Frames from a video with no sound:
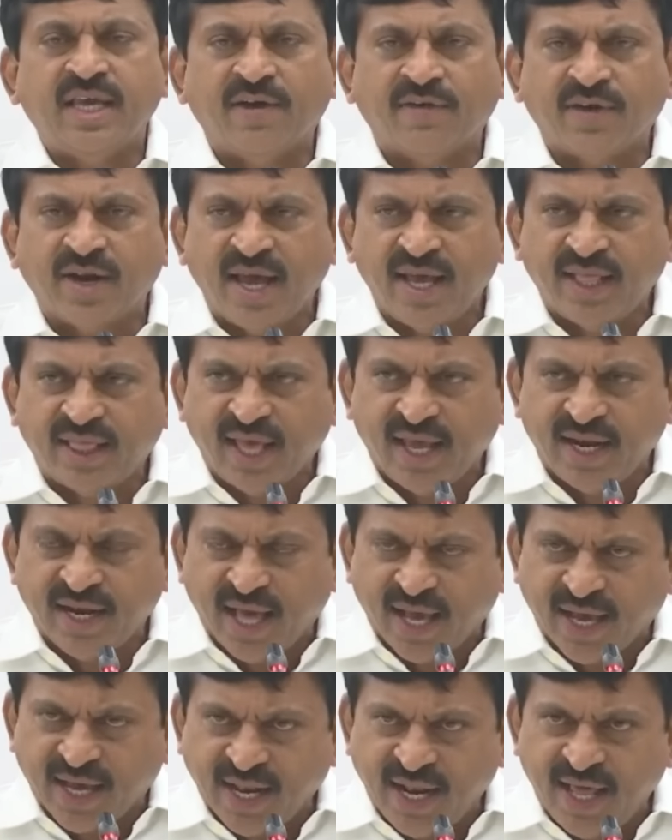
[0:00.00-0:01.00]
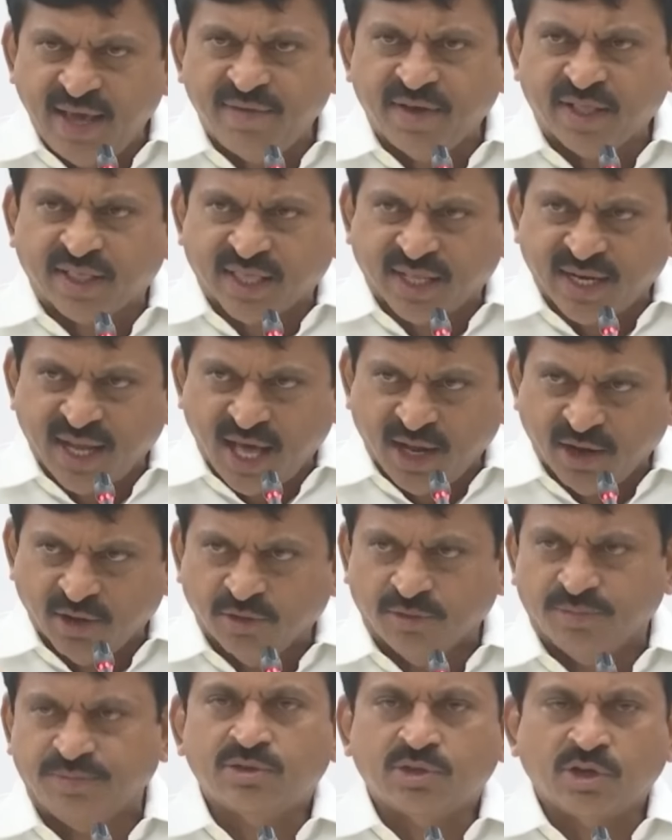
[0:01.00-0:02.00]
ఎవరైతే నకిలీ విత్తనాలు
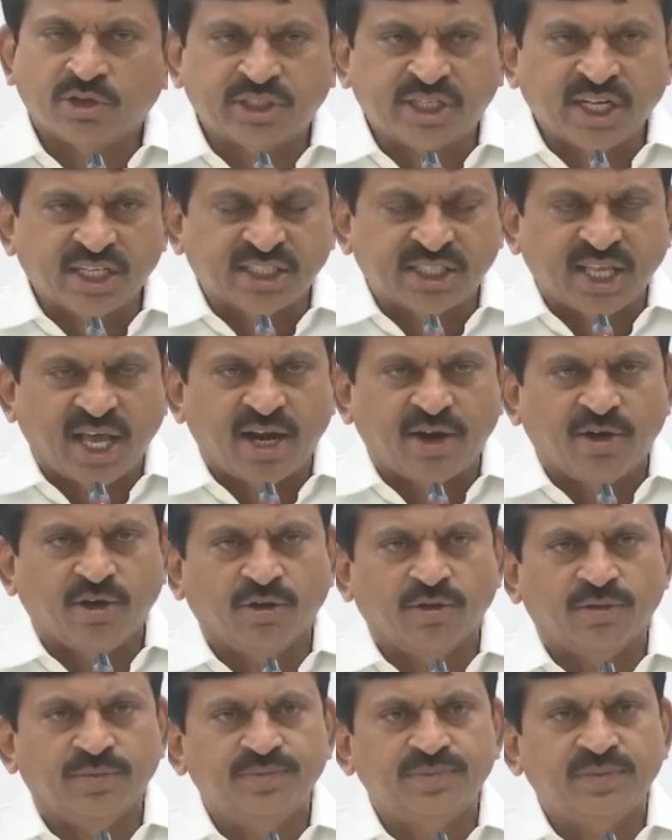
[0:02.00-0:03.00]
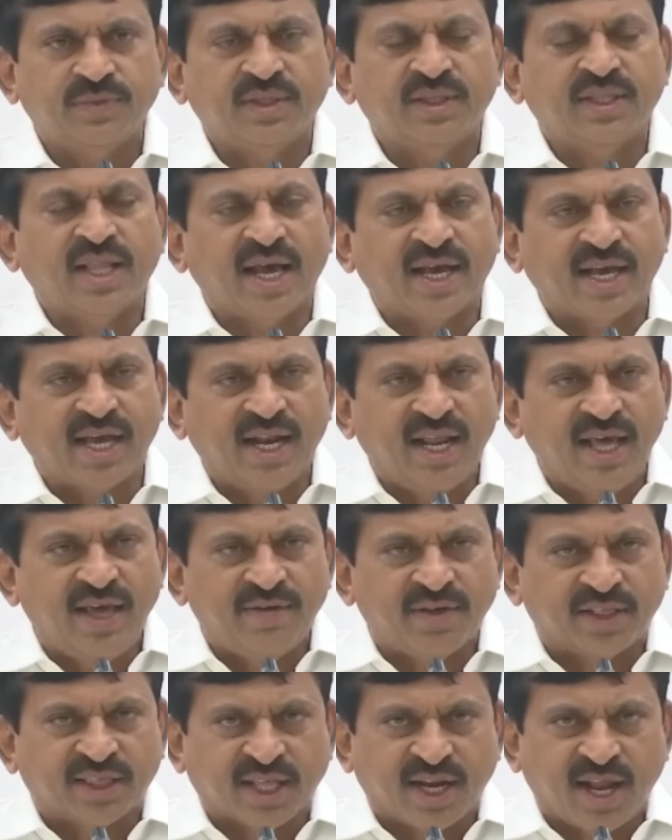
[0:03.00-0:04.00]
సృష్టిస్తారో నకిలీ
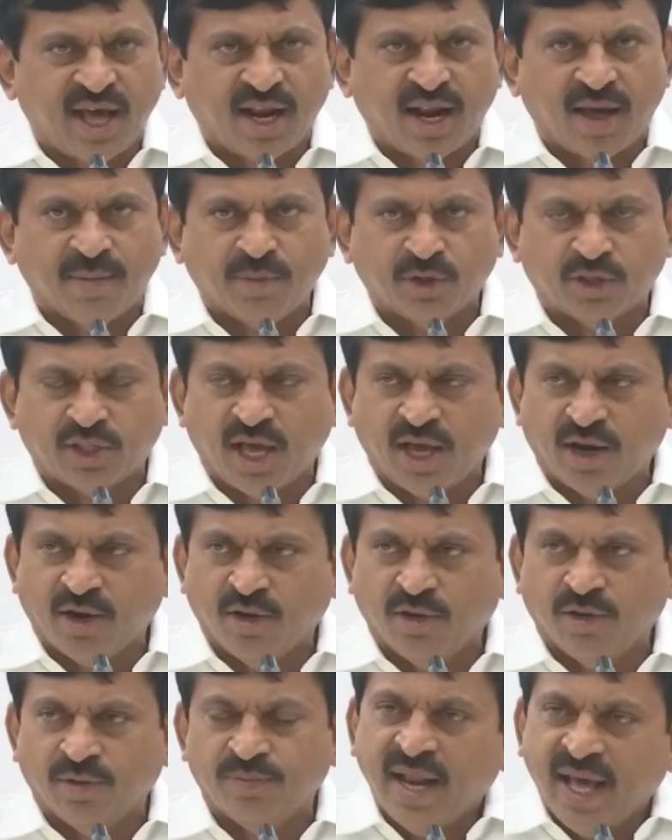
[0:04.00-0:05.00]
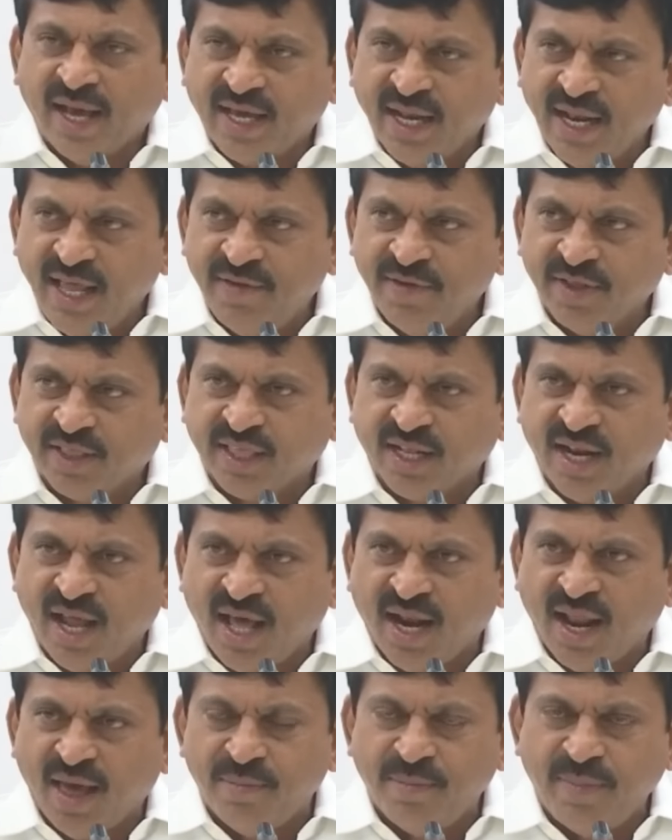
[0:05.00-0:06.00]
విత్తనాలు అమ్ముతారో నకిలీ
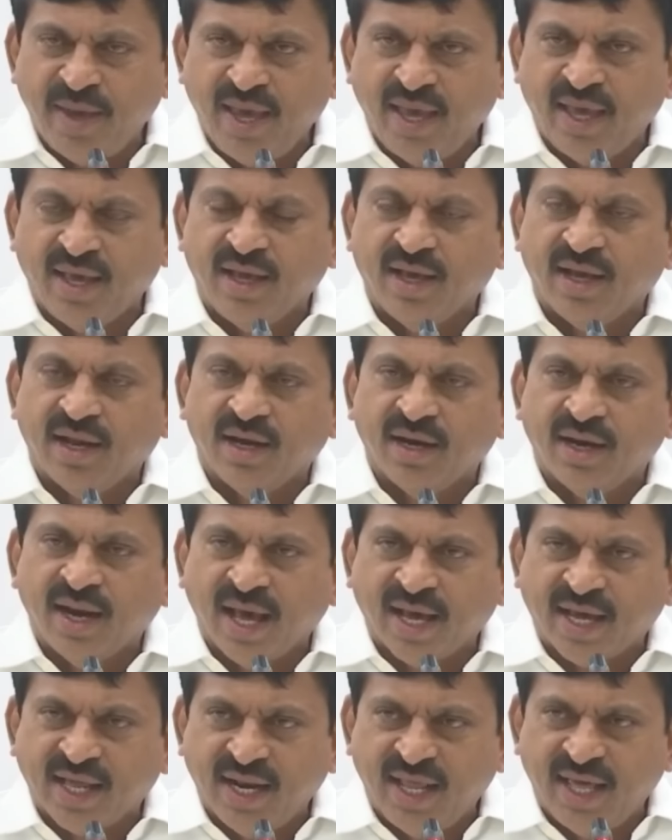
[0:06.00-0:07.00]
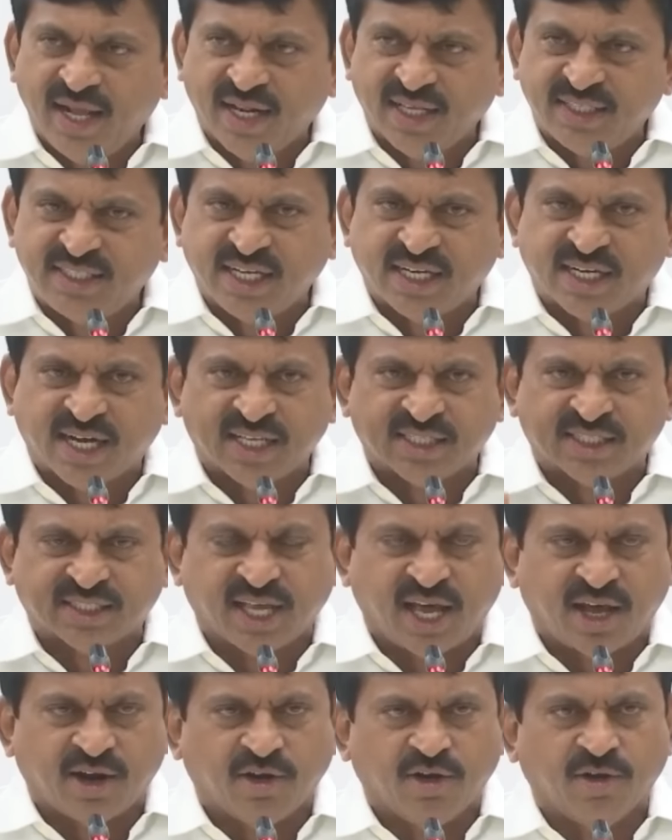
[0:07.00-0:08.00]
విత్తనాలు అమ్మి నకిలీ రసీట్లు
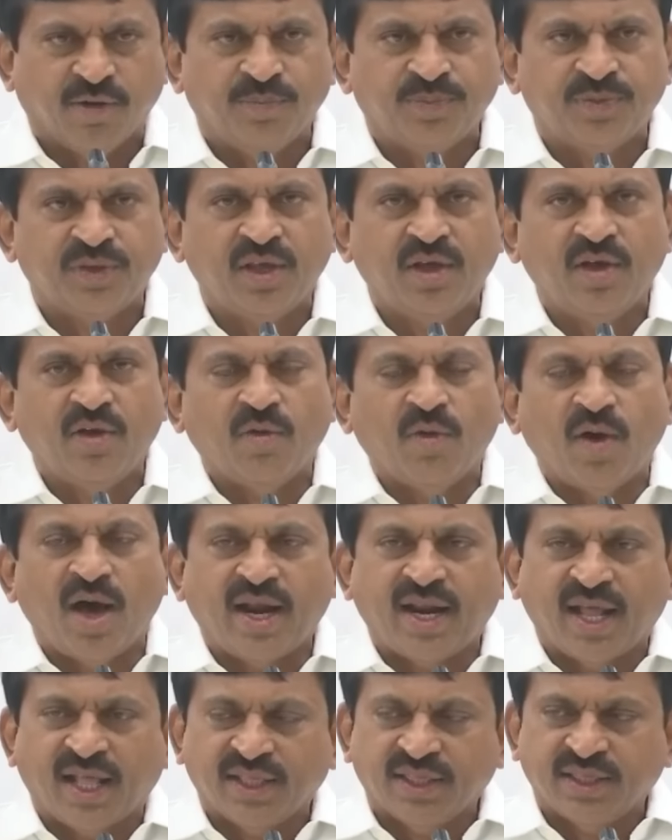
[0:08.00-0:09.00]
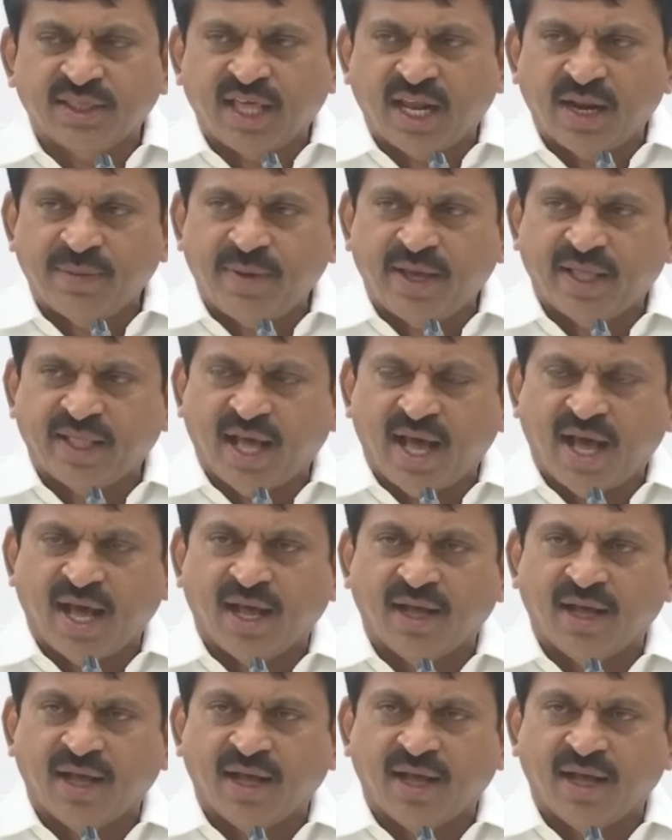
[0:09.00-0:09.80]
ఇస్తారో వారందరి మీద